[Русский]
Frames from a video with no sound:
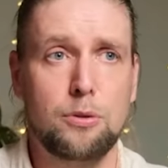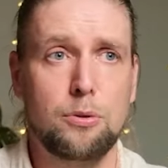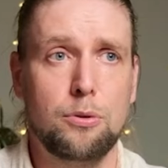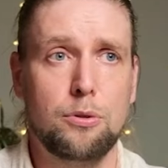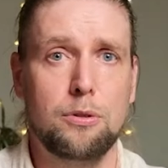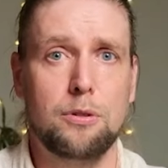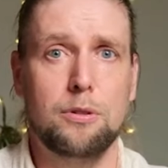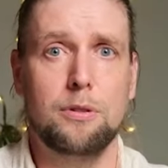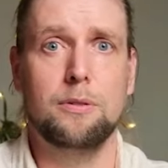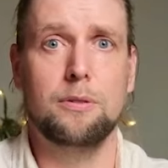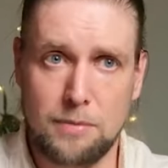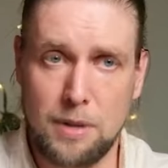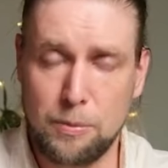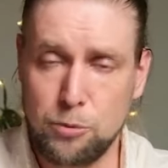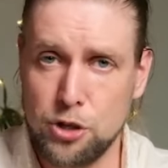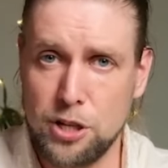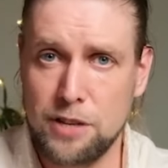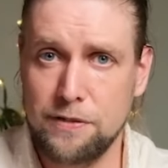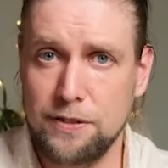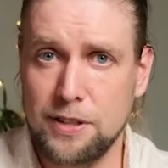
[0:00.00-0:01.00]
то
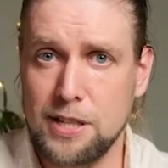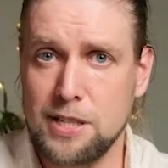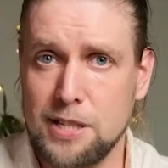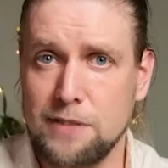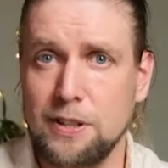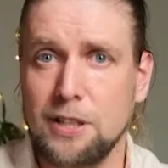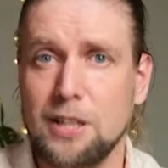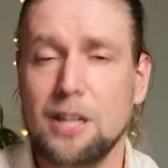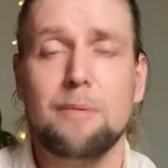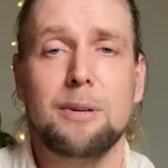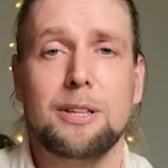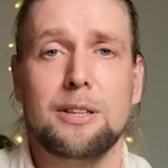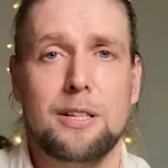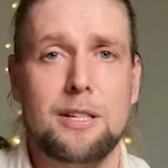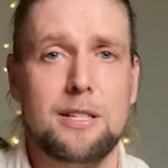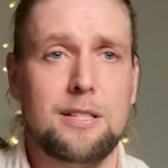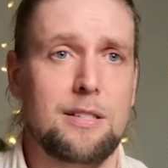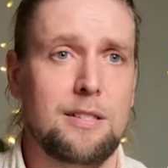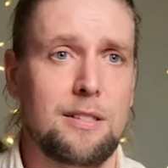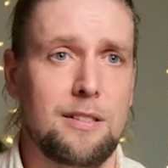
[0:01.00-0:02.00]
обучение финансовой
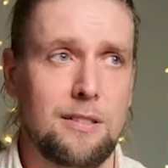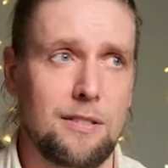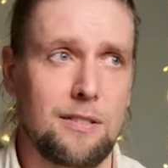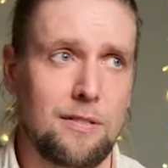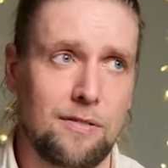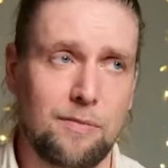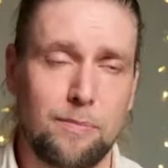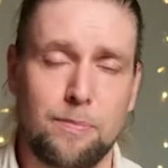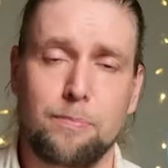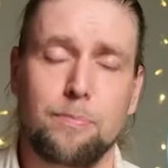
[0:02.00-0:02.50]
грамотности